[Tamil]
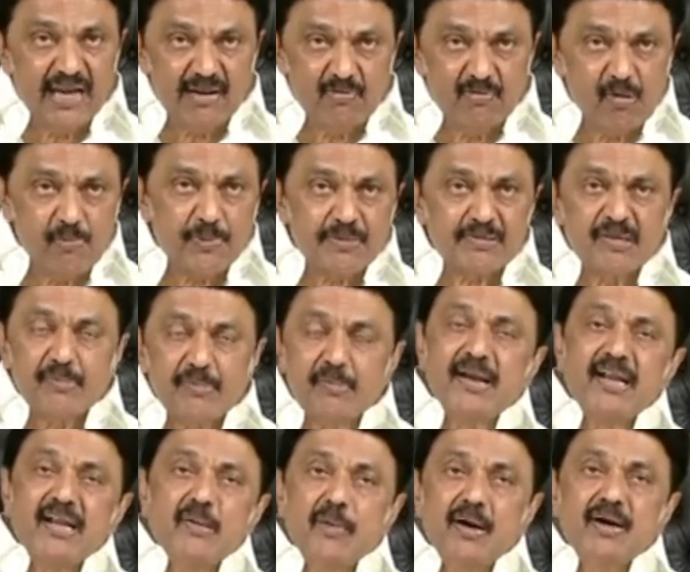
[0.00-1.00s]
அறிவு பெற்ற
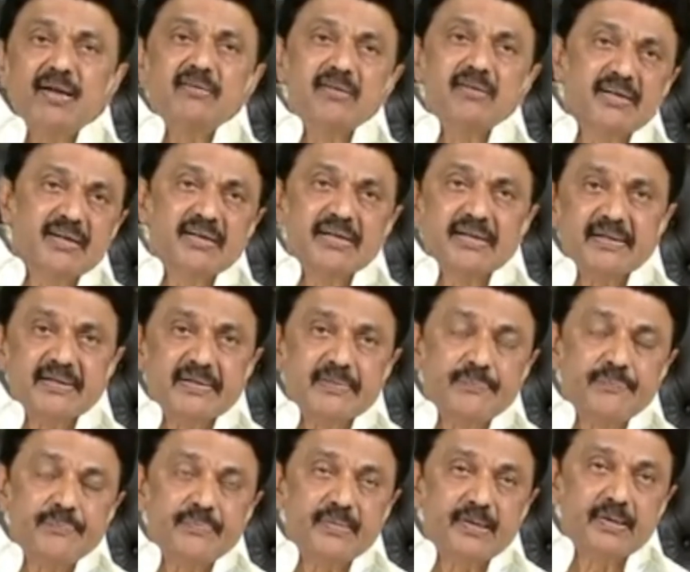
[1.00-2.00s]
மாநிலமாக திகழ்கிறது
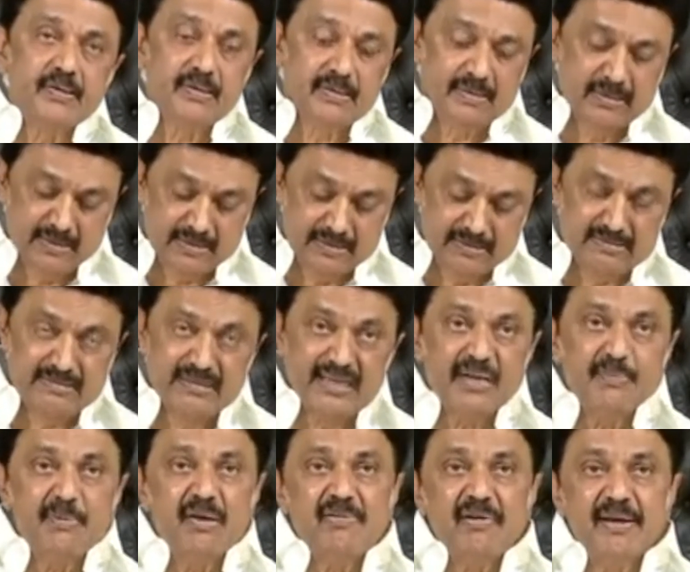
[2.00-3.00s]

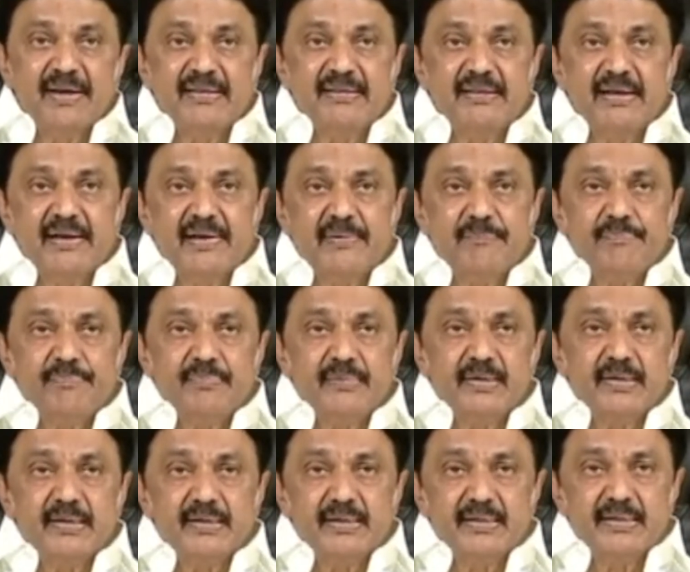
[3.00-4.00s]
திறமை வாய்ந்த
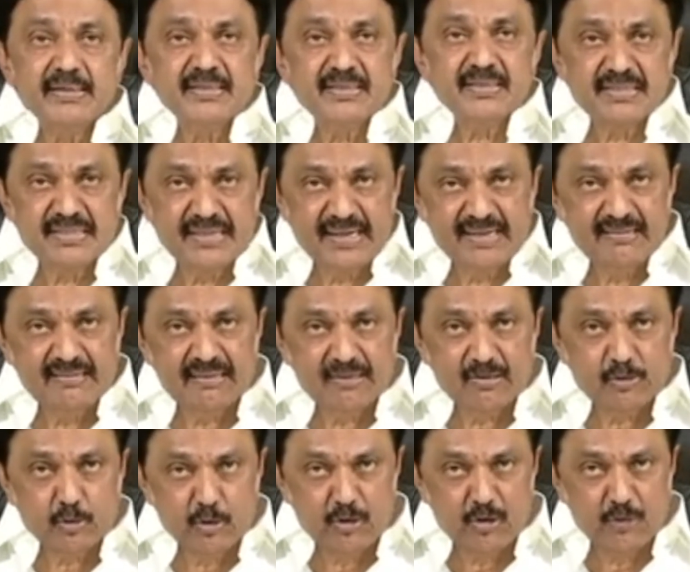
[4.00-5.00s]
சிறந்த
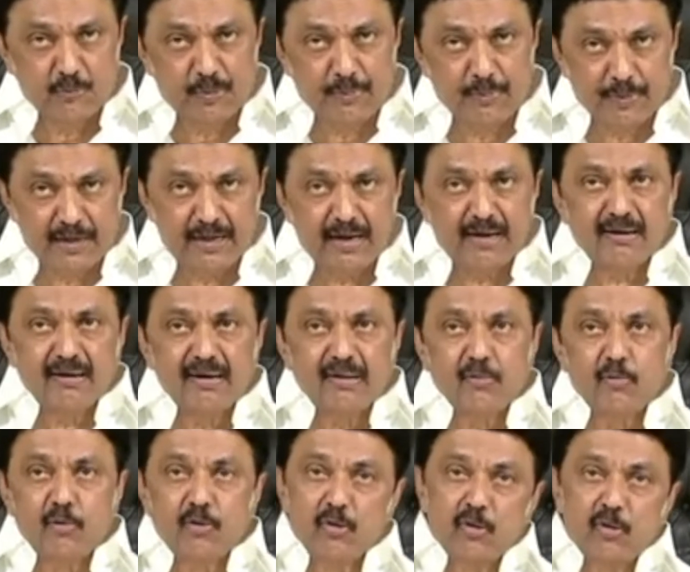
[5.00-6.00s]
தொழில்நுட்ப
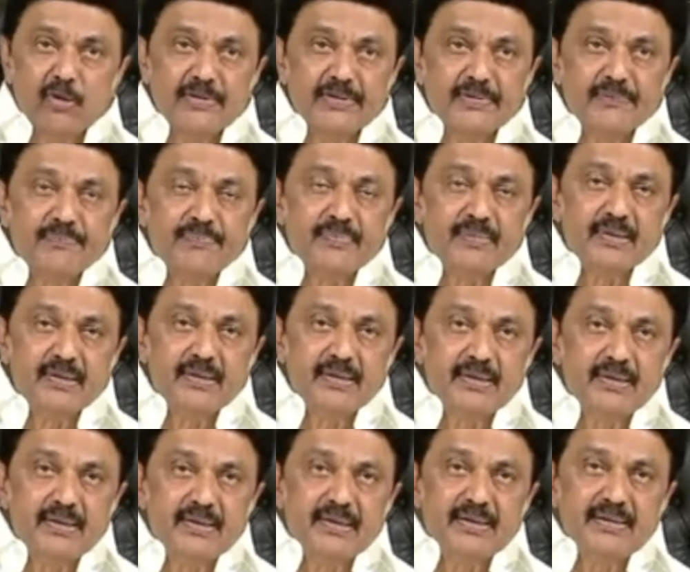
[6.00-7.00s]
பணியாளர்களையும் கொண்டுள்ளது
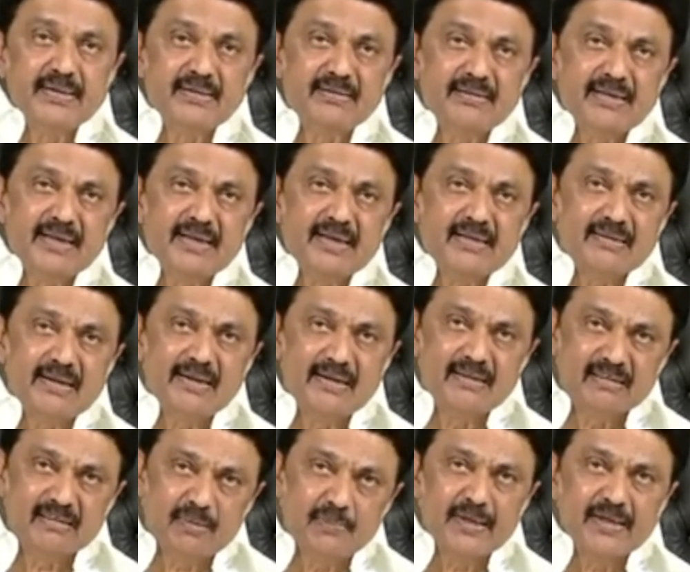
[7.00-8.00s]
இத்தகைய
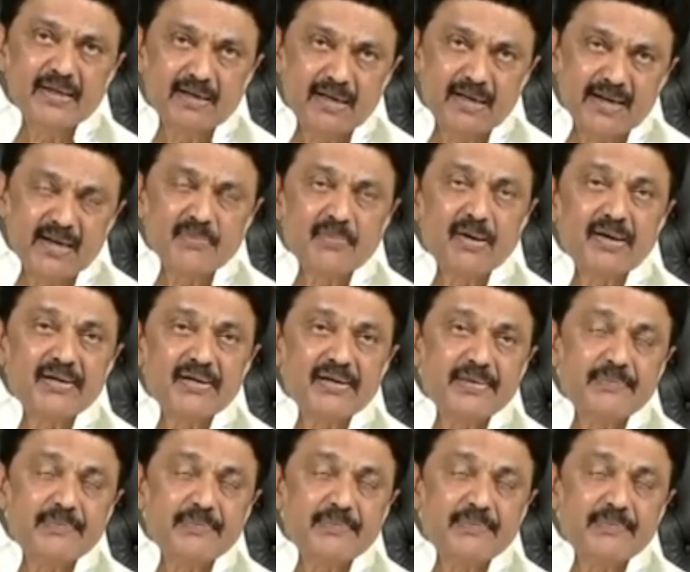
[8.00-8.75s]
தனித்தன்மையின் காரணமாக